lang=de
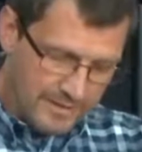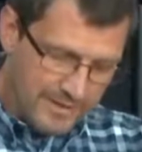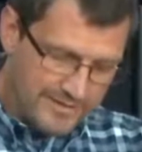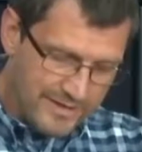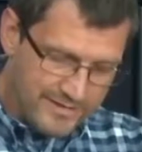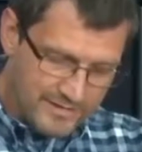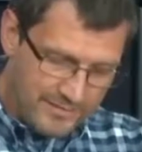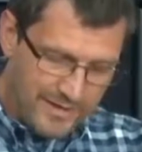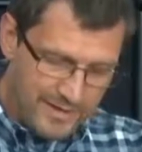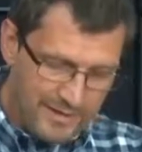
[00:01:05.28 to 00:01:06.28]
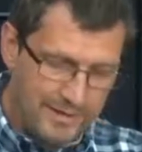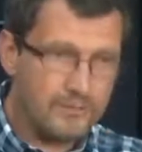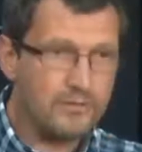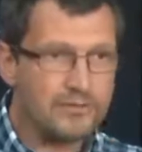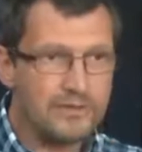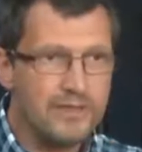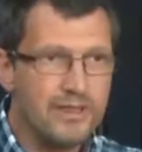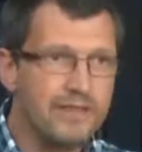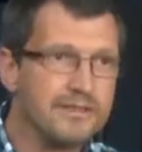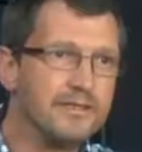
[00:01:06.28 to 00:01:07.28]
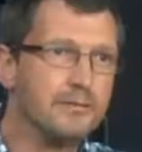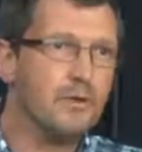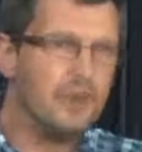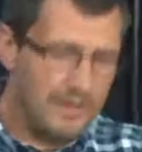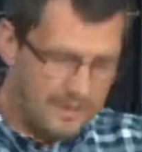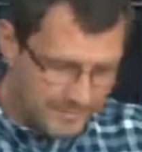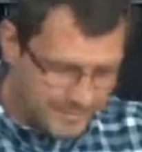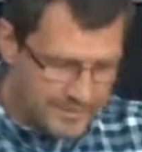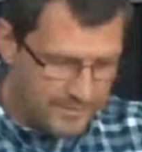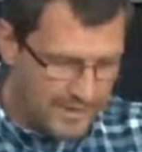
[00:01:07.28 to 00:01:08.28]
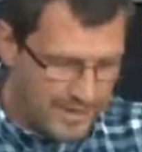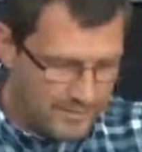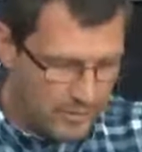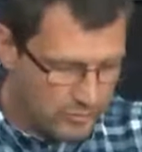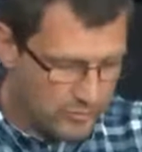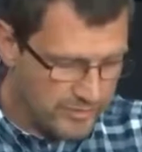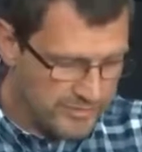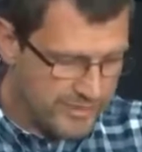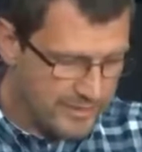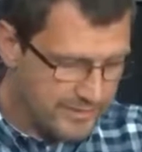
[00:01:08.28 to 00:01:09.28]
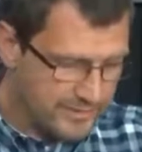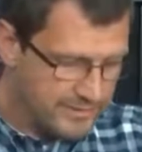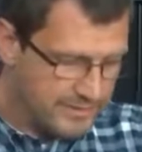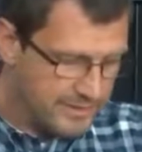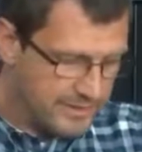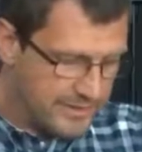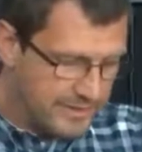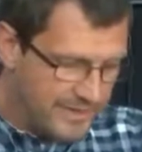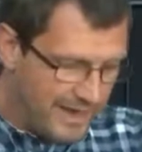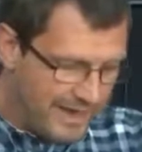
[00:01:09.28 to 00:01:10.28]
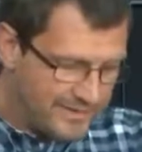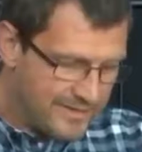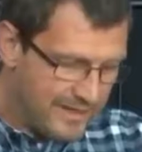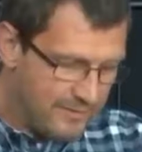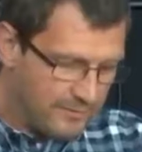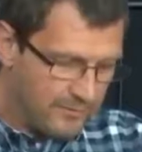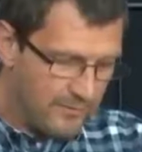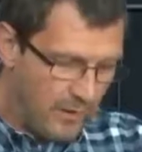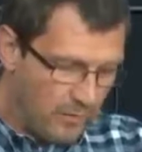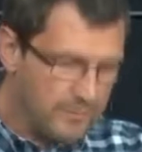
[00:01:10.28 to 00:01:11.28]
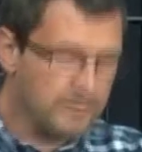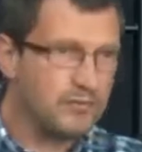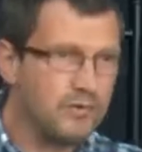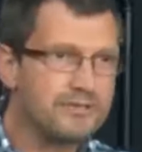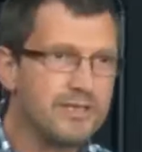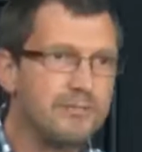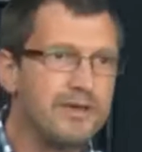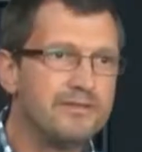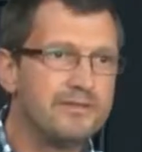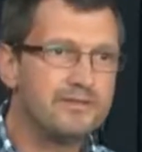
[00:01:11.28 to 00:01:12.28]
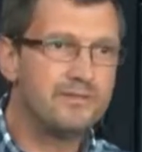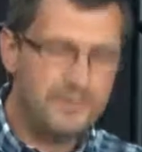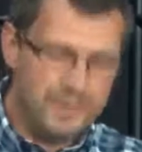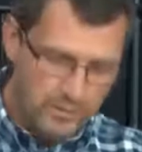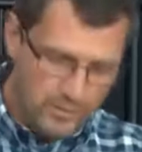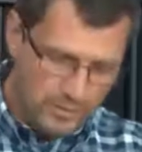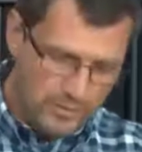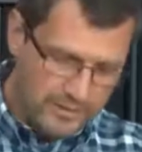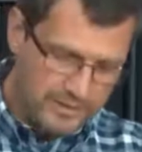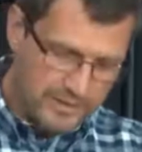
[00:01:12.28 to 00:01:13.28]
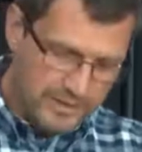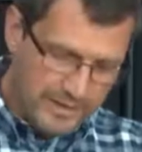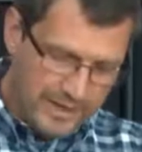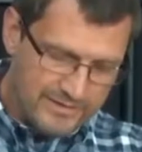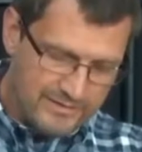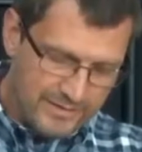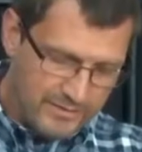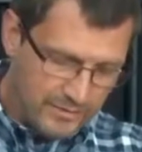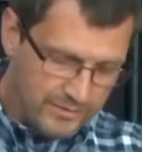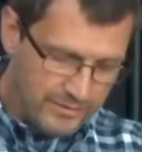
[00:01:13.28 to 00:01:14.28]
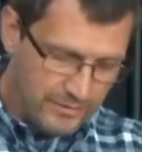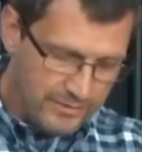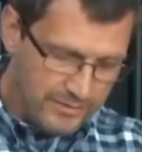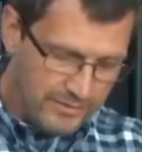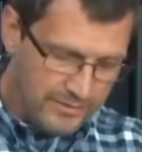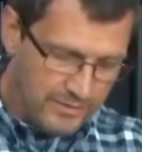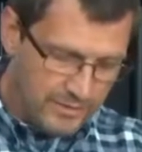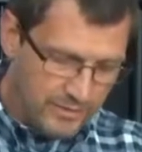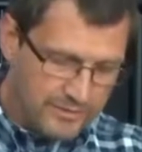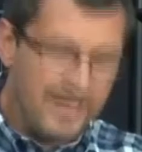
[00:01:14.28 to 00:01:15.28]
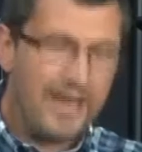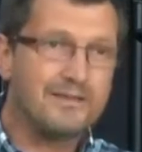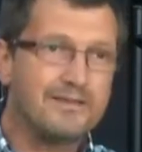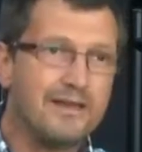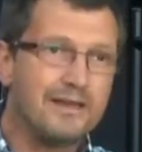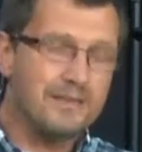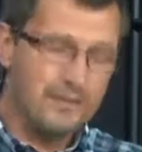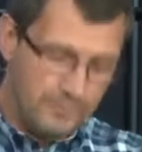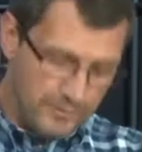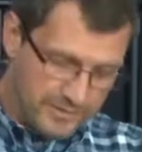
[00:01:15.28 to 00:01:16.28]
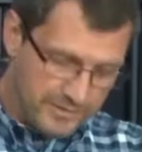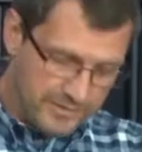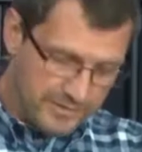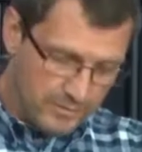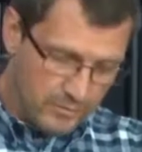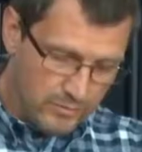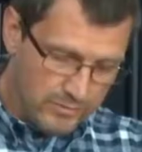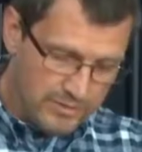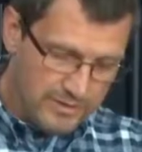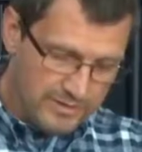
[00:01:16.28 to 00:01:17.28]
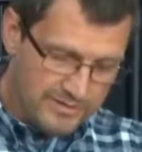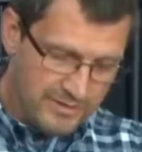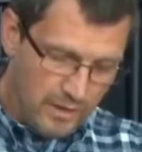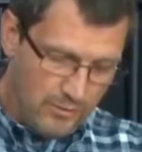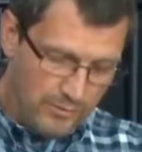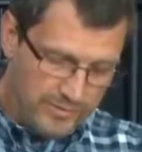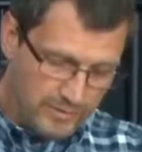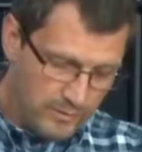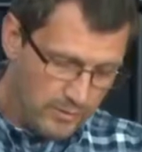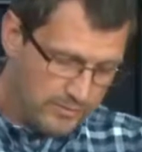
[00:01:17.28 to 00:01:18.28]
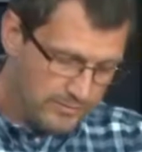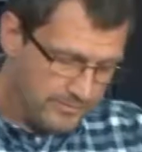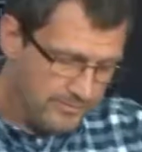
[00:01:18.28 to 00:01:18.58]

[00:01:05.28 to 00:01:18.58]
Das heißt zweierlei und Henrike Müller hat es eben gerade auch schon gesagt. Der Anteil von Frauen in Kurzarbeit ist viel höher als 2009 und der Anteil von niedrigen Löhnen ist auch viel höher.